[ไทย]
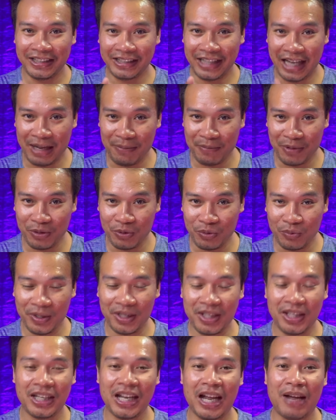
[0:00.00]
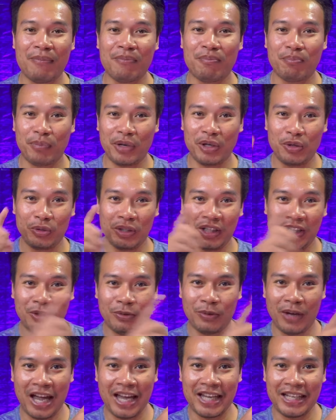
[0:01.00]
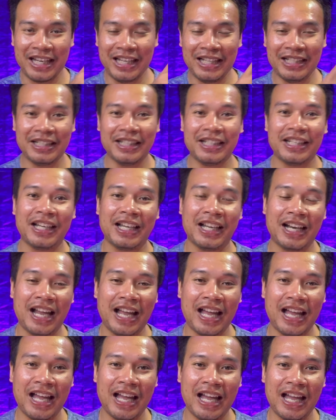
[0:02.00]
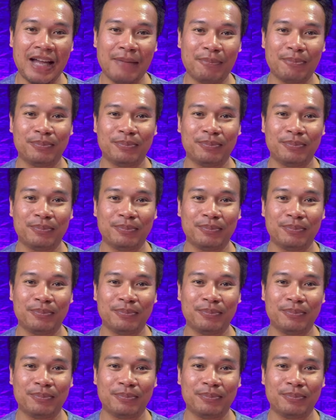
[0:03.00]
ถ้าไม่รู้วิธีทำไปดูที่ตัวไอได้เลยนะครับ